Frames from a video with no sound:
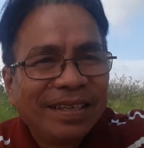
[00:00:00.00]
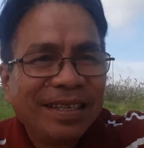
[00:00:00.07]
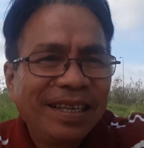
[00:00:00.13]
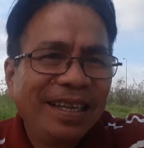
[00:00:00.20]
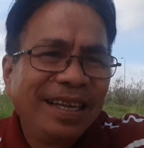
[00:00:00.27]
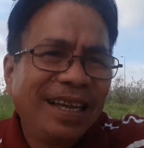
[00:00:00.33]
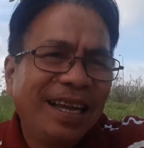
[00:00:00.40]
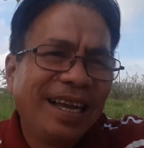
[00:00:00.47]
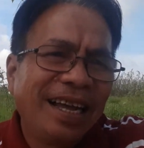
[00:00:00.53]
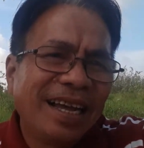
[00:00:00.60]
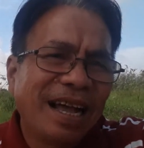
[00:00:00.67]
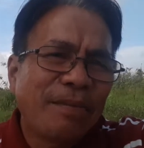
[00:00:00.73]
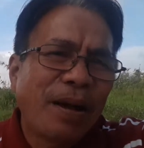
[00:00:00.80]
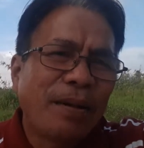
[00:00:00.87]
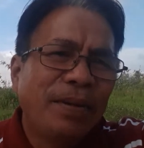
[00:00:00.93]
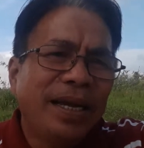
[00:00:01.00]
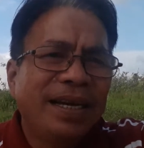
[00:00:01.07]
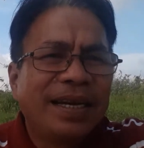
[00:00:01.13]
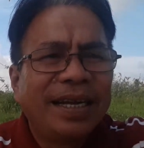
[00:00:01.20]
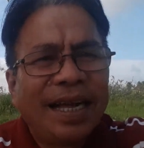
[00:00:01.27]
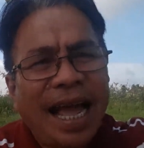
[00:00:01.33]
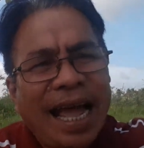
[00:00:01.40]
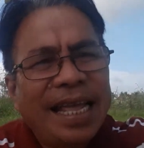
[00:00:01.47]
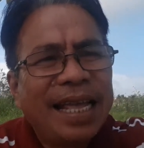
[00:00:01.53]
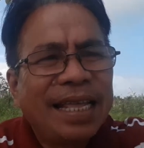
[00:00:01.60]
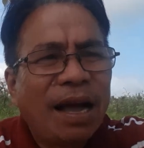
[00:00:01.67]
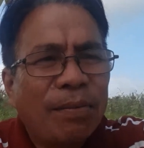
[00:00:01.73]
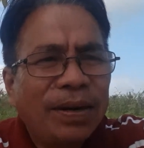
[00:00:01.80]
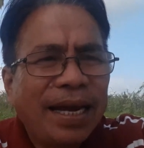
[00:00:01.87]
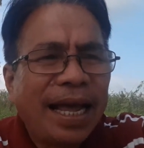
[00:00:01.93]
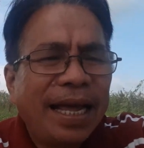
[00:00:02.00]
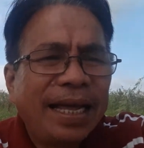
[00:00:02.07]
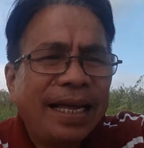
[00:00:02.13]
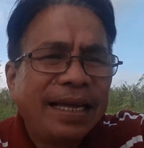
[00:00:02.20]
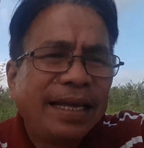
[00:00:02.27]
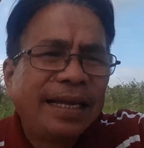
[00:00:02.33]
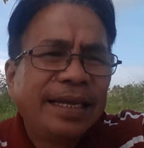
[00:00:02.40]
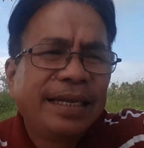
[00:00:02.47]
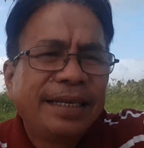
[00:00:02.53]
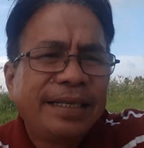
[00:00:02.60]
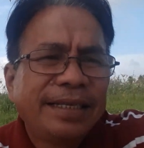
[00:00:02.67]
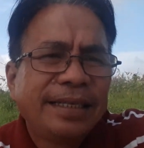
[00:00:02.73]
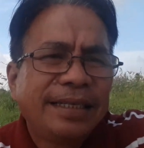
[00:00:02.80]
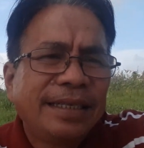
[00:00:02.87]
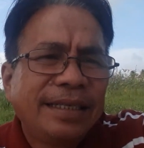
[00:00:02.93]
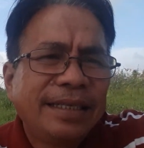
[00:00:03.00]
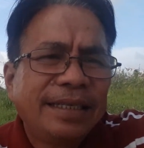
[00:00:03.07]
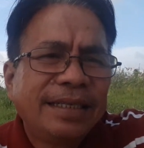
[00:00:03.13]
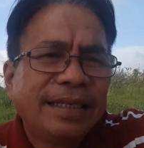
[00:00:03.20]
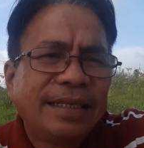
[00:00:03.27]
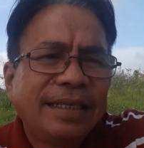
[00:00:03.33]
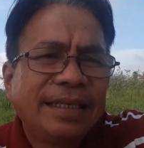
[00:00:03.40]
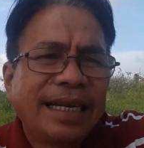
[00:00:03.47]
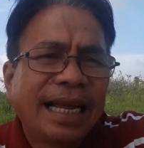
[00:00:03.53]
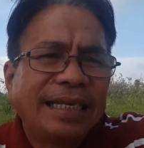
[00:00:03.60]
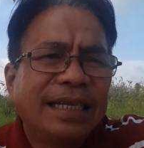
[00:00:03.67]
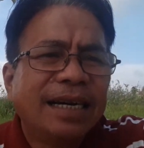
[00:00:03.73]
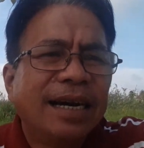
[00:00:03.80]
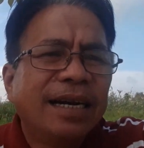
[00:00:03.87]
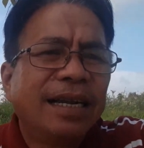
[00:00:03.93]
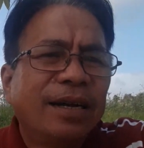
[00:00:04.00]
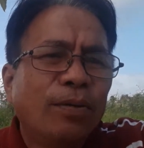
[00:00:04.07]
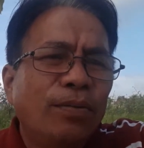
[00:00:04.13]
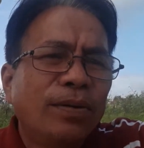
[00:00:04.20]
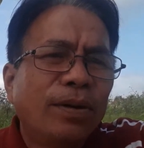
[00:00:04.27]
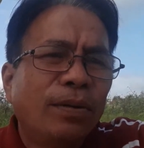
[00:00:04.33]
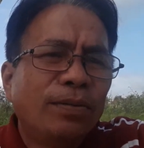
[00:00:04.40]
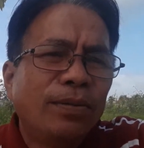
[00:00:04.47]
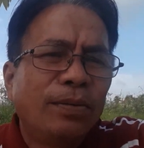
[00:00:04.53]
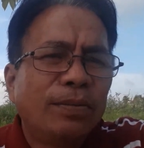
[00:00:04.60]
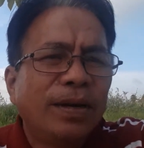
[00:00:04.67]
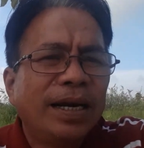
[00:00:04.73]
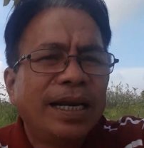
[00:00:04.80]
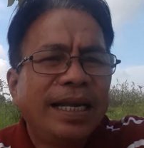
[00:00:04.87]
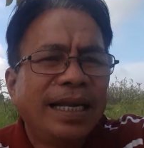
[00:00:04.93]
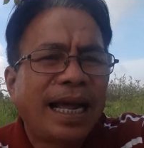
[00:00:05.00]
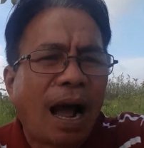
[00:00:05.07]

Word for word: thì à, các bạn biết rồi hai vợ chồng anh này ngày xưa thì cũng cũng cũng đi